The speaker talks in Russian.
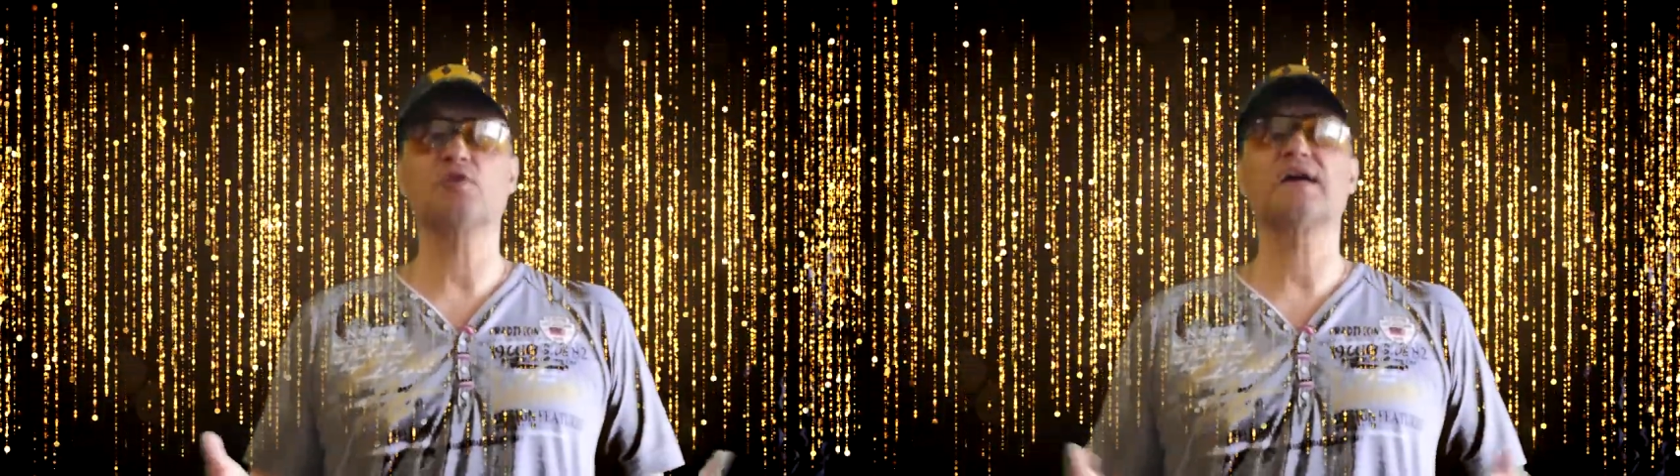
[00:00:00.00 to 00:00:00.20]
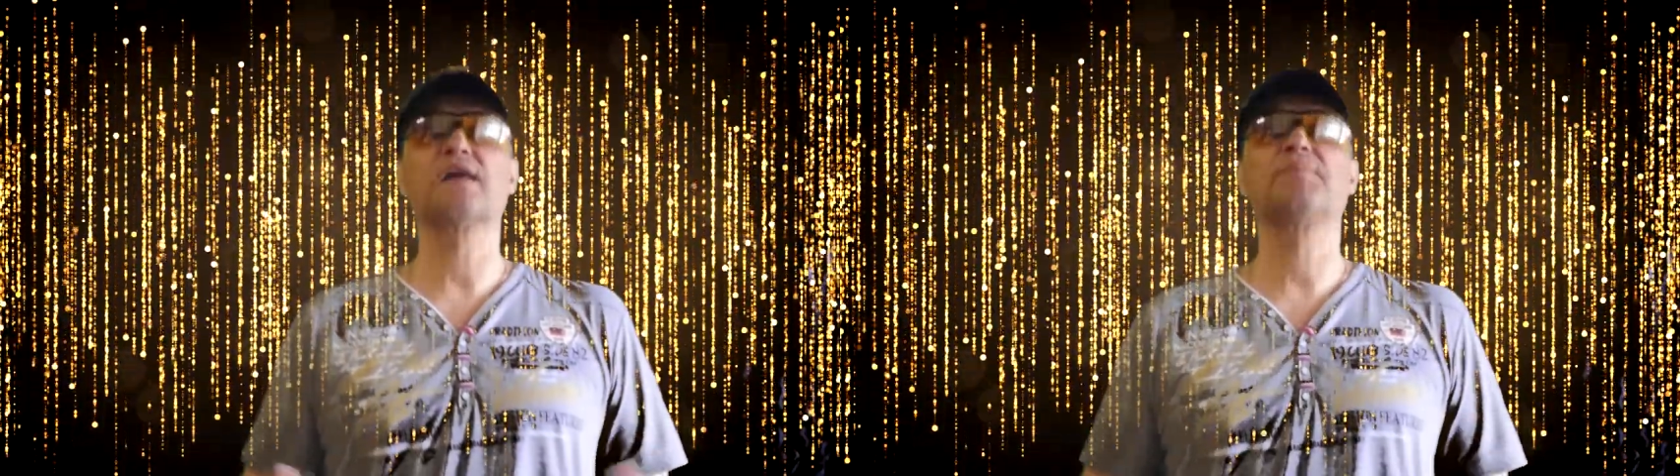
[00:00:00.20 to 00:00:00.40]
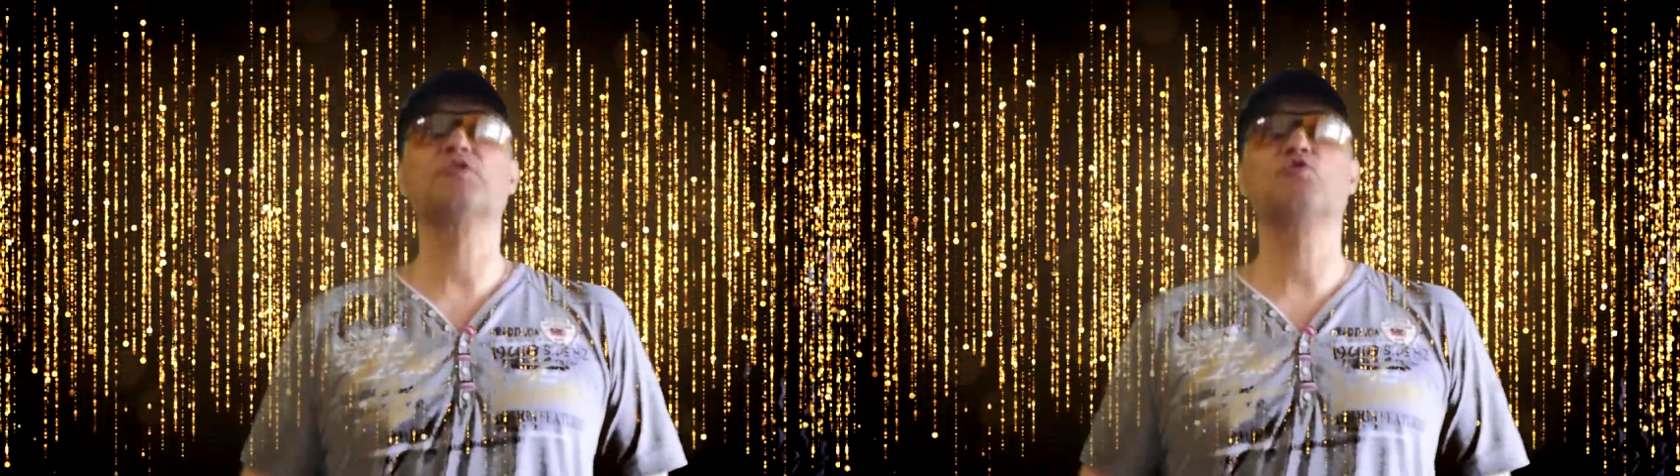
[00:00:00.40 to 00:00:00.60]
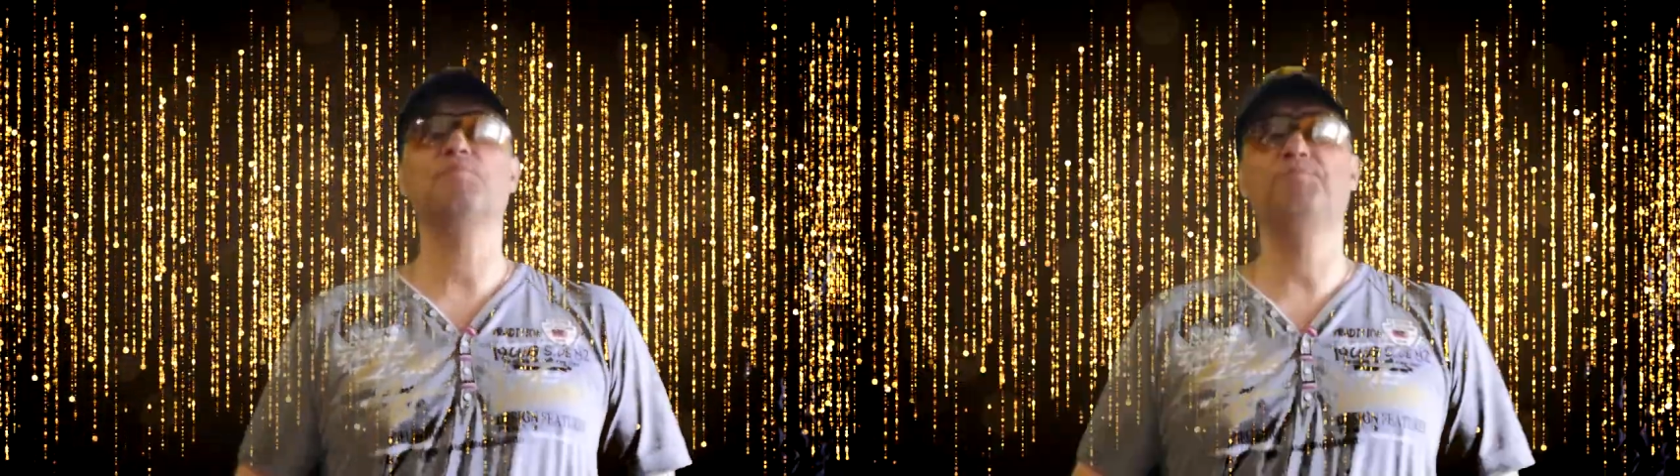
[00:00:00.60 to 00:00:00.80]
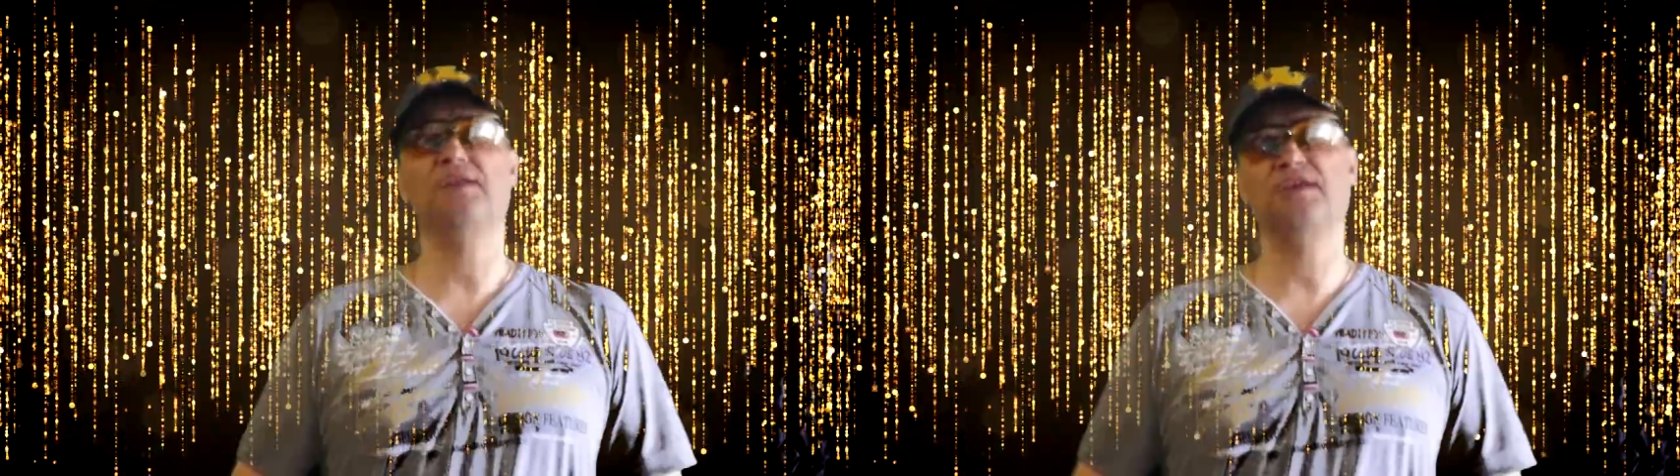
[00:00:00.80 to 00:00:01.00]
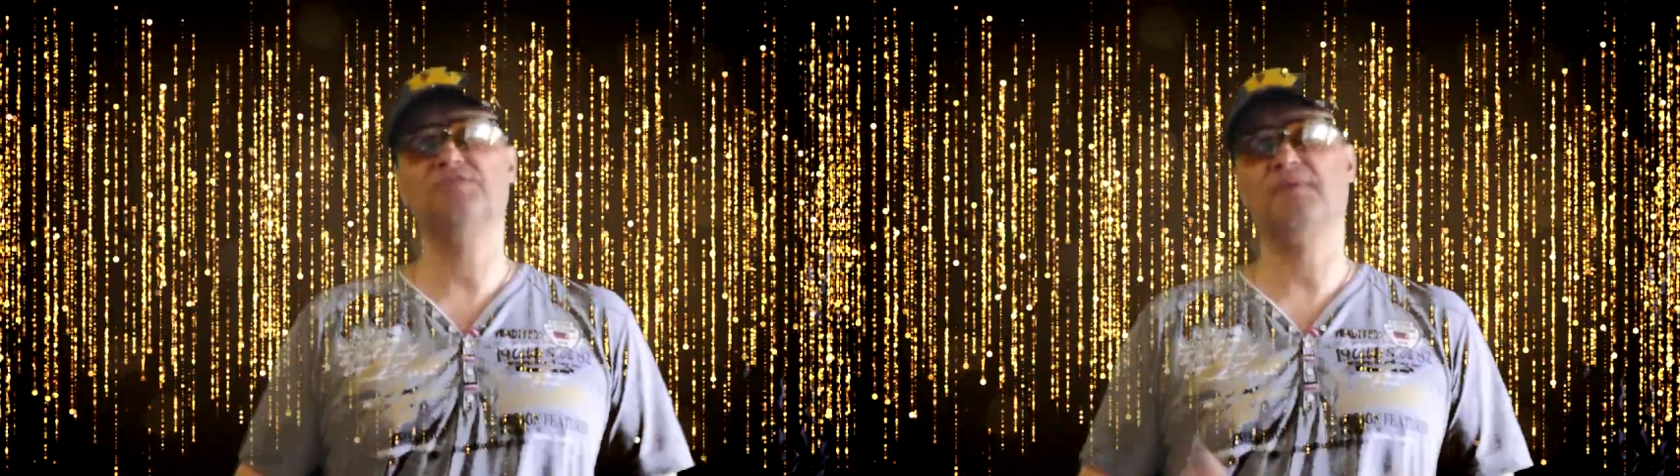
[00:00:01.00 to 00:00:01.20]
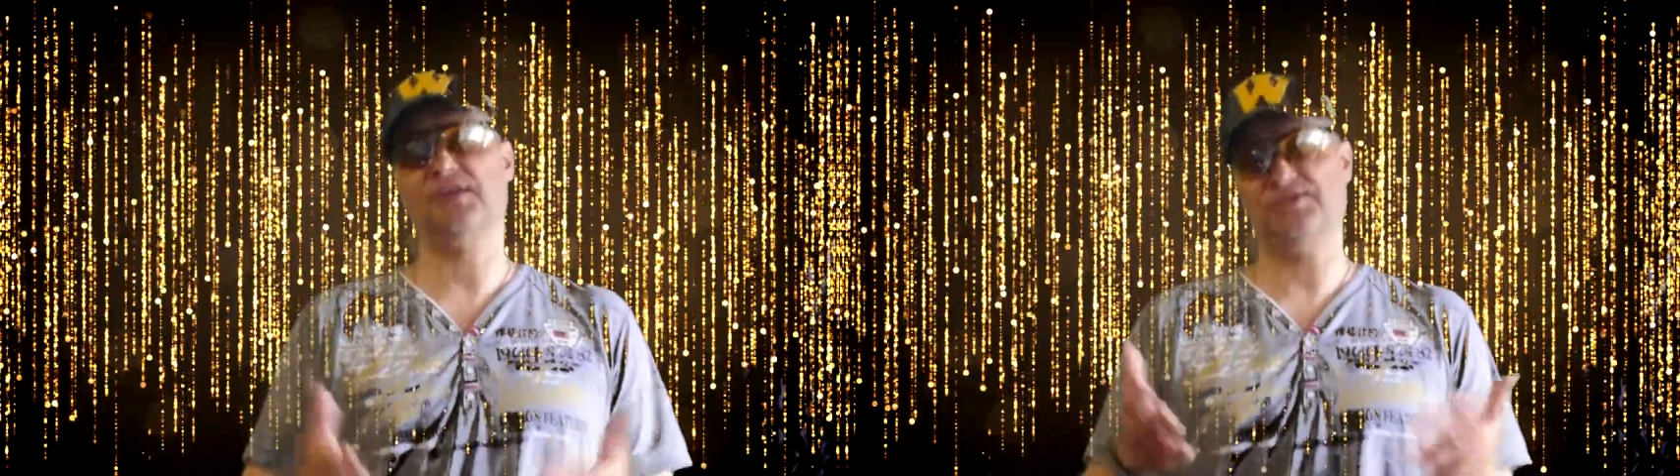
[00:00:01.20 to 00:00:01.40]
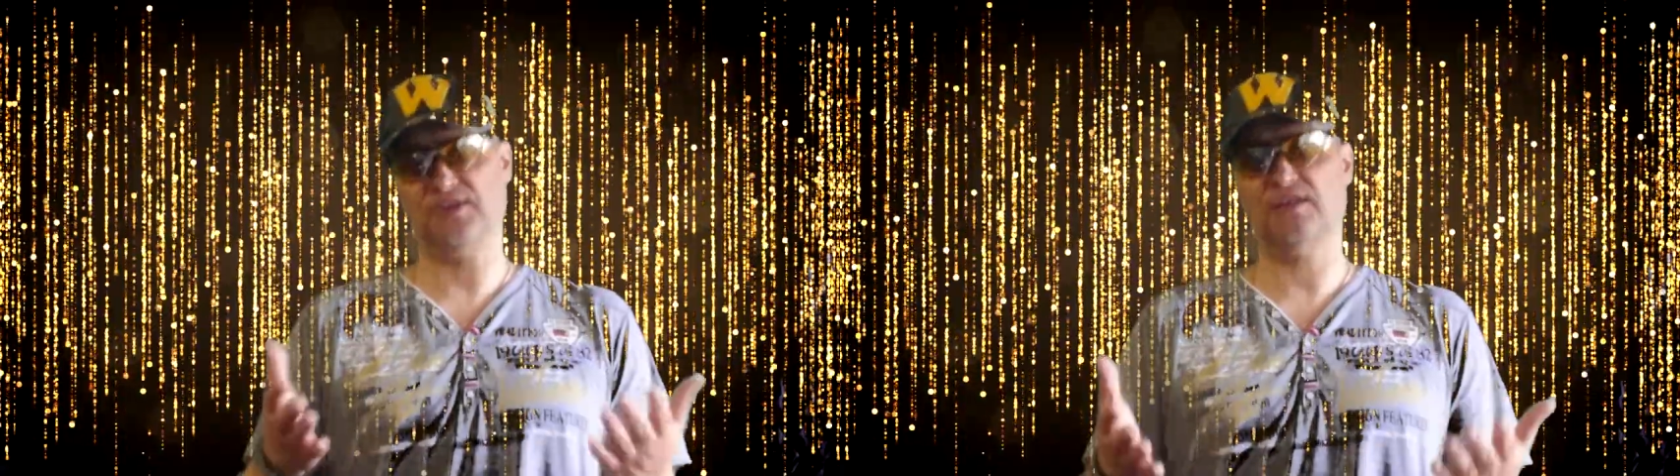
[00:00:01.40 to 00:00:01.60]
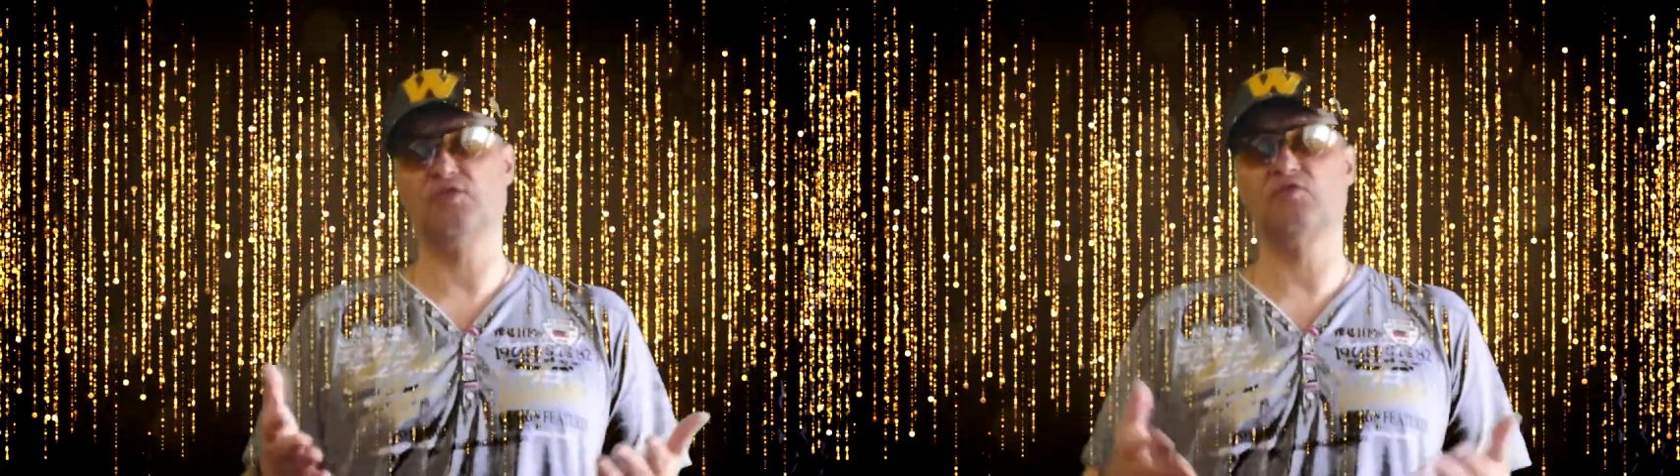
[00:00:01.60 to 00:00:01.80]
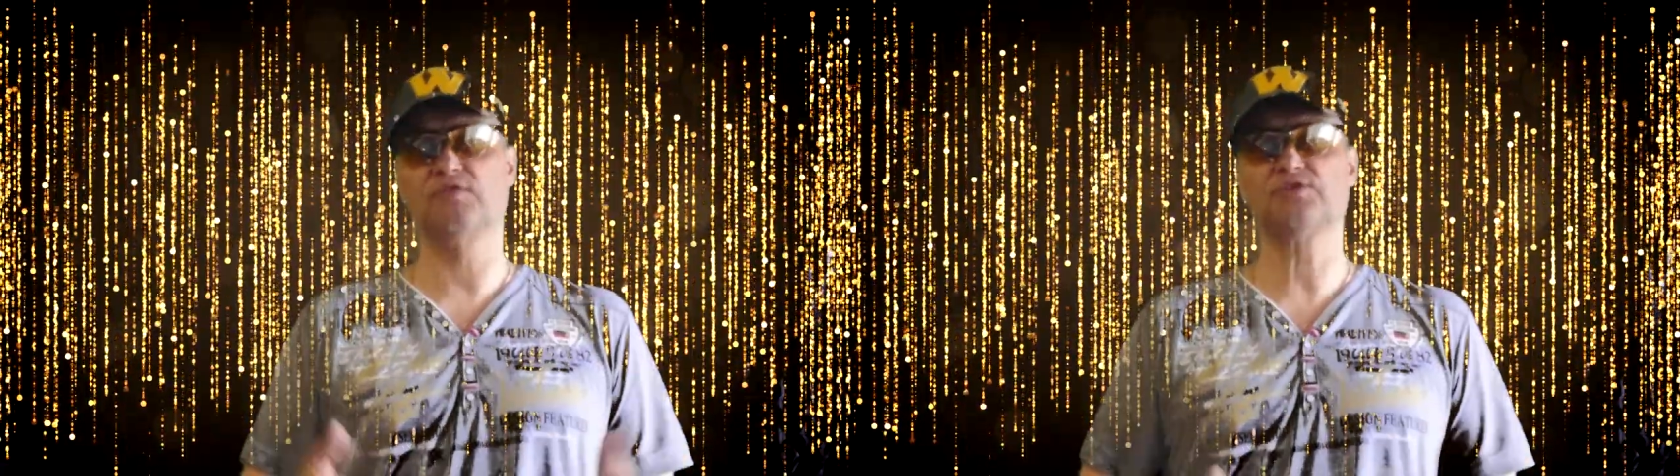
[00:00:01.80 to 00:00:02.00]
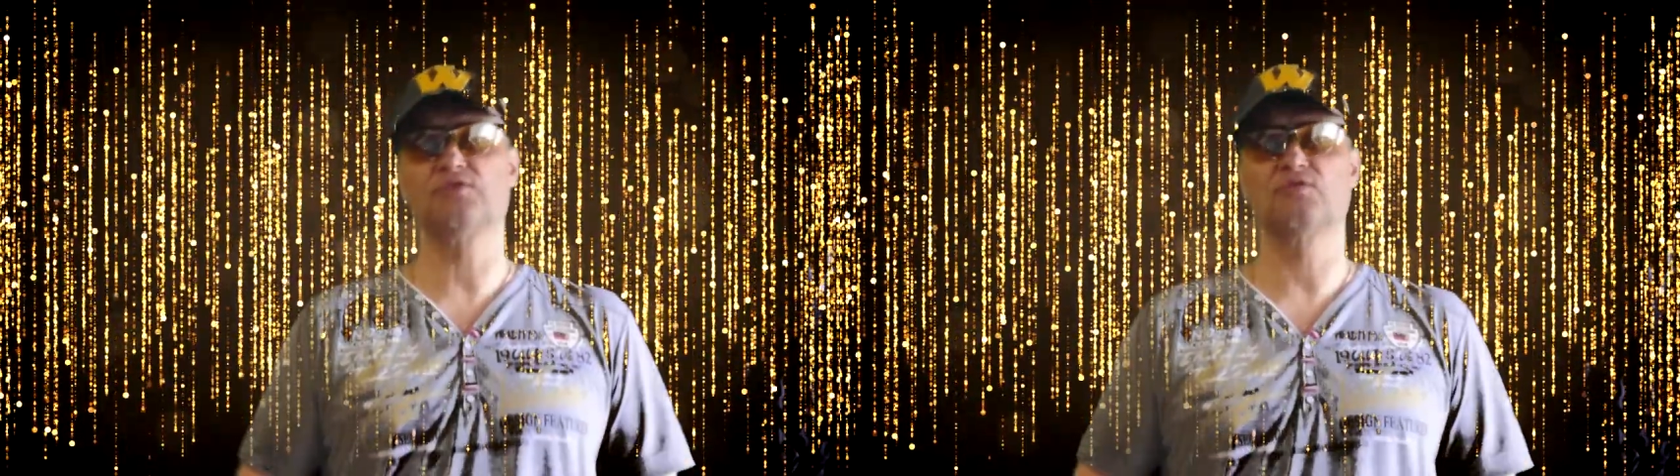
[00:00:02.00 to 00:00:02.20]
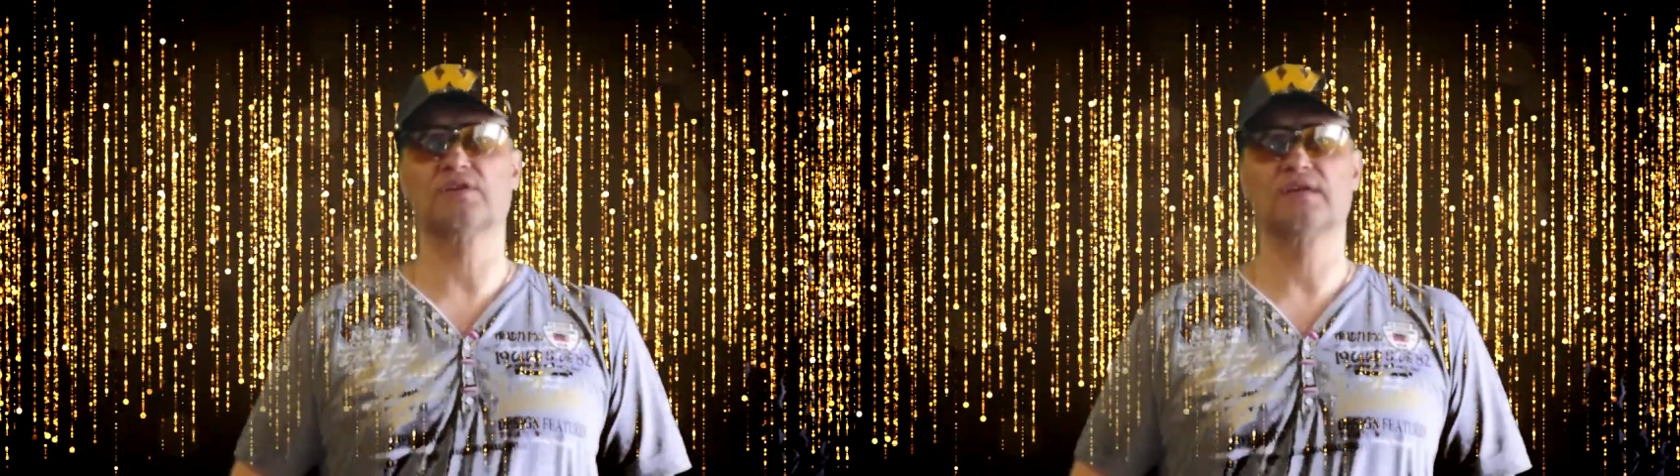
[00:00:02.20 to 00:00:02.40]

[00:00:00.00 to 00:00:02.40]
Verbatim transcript: как потом переизбраться на новый срок.